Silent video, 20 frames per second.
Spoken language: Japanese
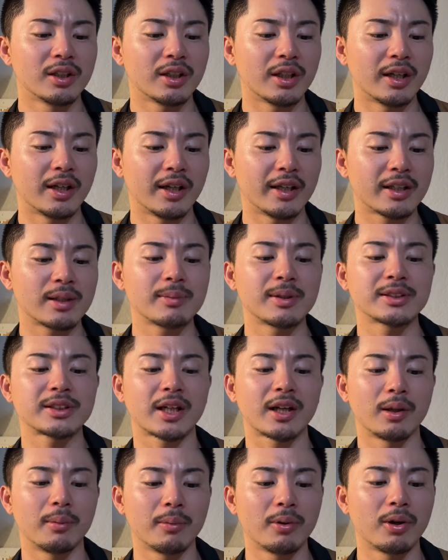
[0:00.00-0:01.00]
えー、行きまし
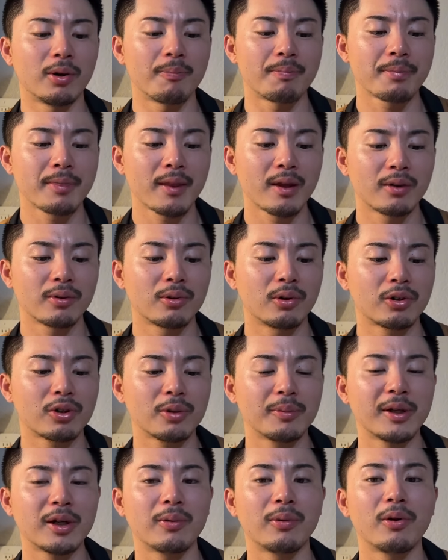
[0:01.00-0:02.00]
たけども、5 5
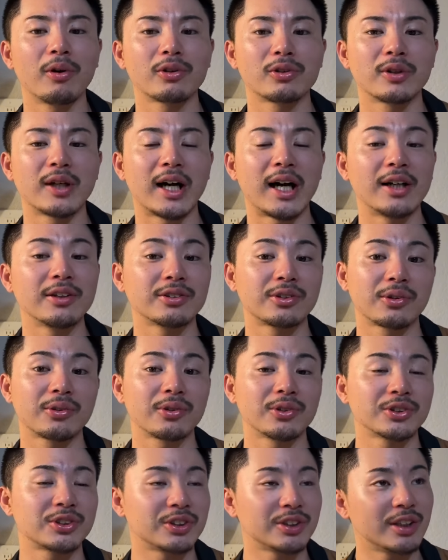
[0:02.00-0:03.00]
球目のフォークは
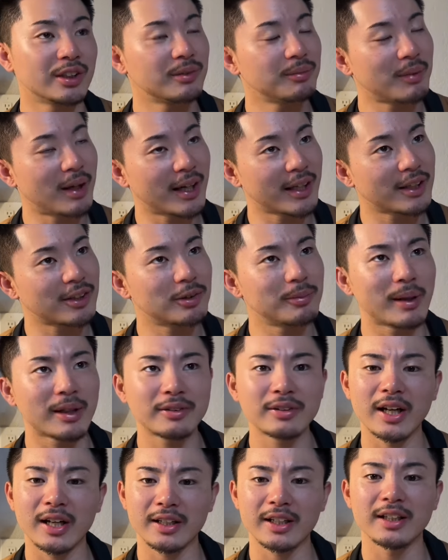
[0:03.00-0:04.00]
アウトコース、まあ低め
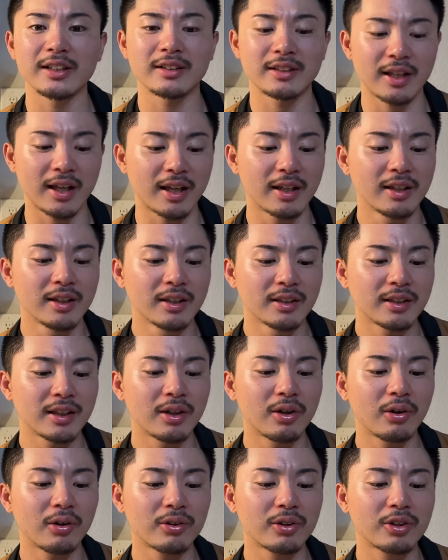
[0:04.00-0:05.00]
ぐらいに行って、
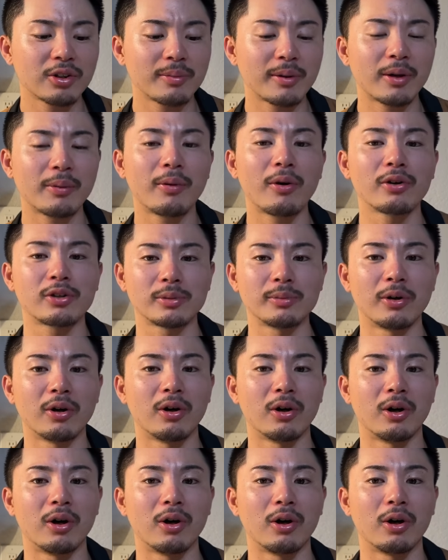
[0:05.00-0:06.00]
で、6球目のフォーク
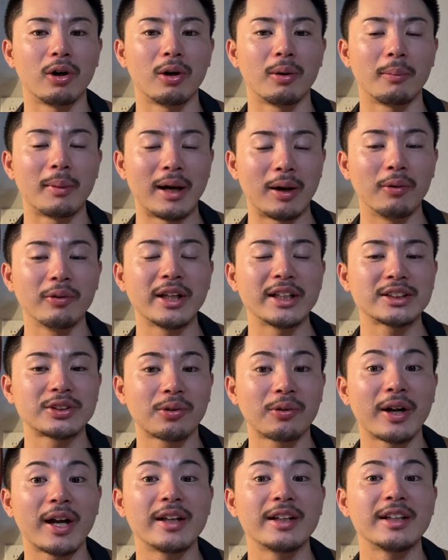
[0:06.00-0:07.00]
も、まあ同じ
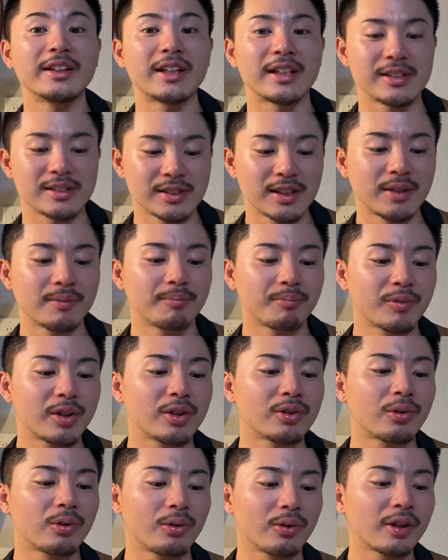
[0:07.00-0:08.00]
ところ辺に行ったんですね。って
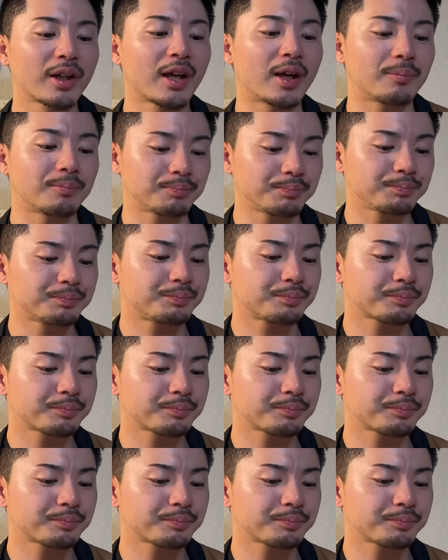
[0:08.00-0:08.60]
いうところで、